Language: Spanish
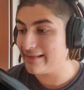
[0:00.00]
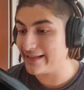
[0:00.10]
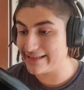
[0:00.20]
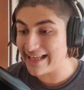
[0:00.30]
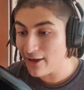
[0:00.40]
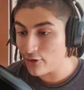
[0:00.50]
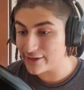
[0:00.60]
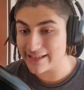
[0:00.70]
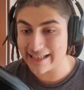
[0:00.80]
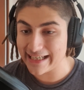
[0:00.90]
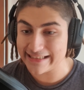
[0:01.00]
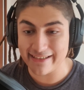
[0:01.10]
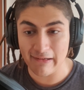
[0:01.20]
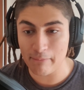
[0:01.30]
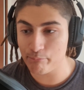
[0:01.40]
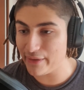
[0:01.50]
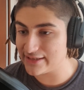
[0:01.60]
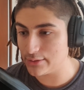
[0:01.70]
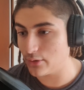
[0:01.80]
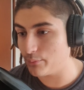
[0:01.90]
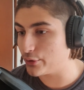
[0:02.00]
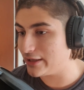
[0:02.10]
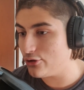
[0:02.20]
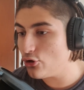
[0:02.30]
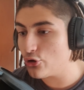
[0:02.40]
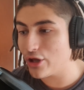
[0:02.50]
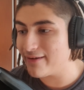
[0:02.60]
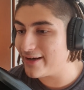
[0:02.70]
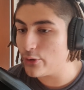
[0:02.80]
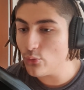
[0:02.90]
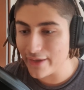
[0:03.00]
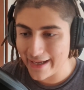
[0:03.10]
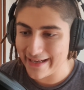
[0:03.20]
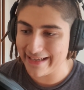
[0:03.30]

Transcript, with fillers: de estado esta caja estaba pésimo porque no nos daba nunca